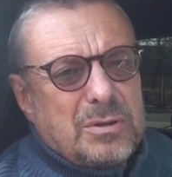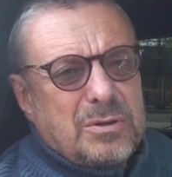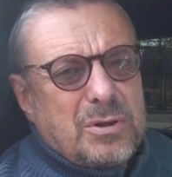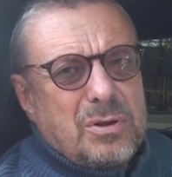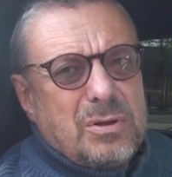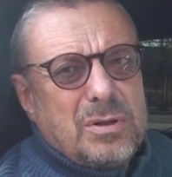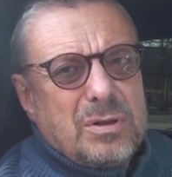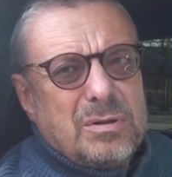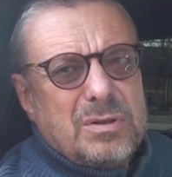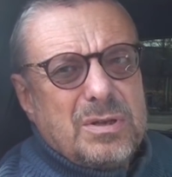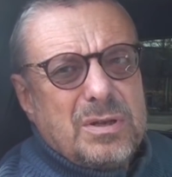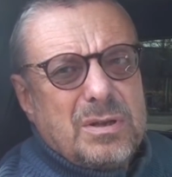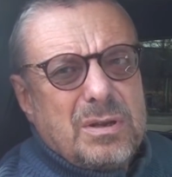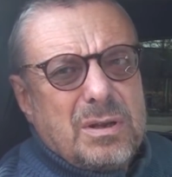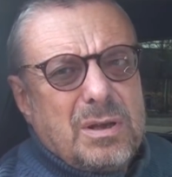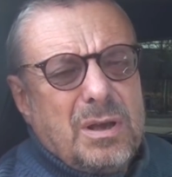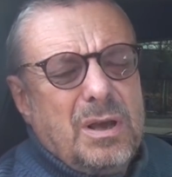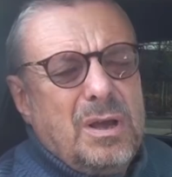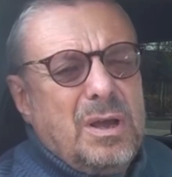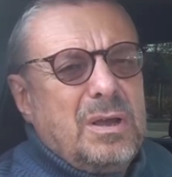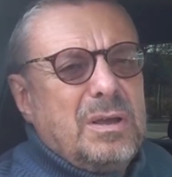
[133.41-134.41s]
Электронные
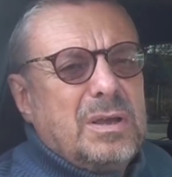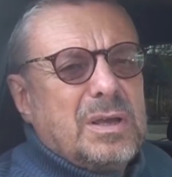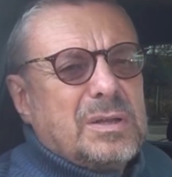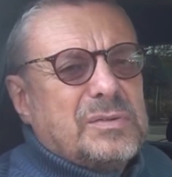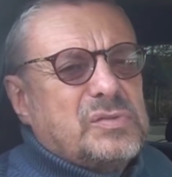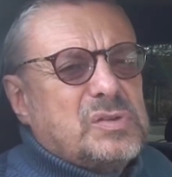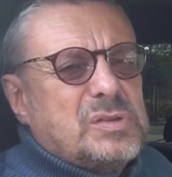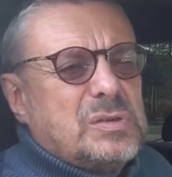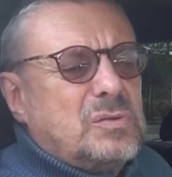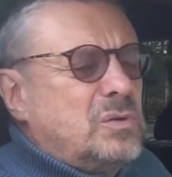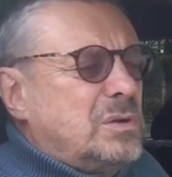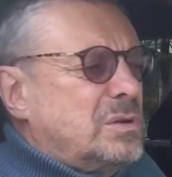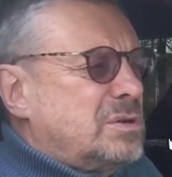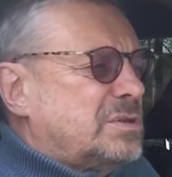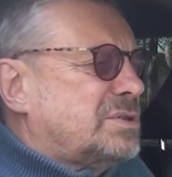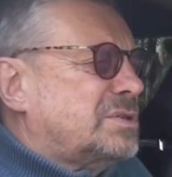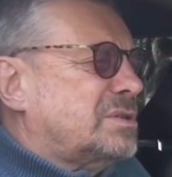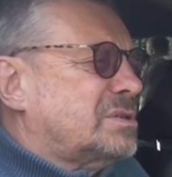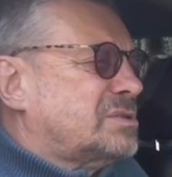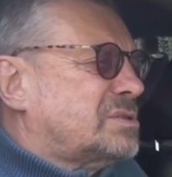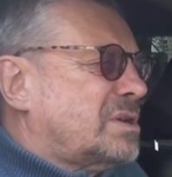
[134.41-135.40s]
деньги – это всего
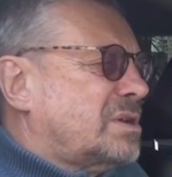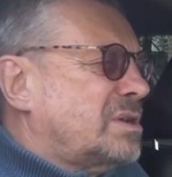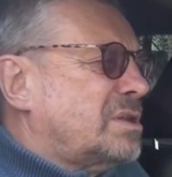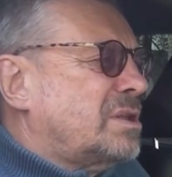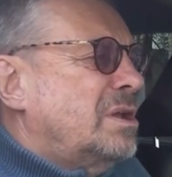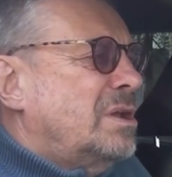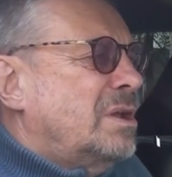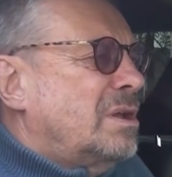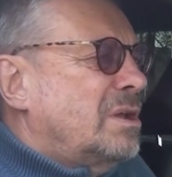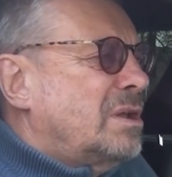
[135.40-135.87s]
лишь, так сказать,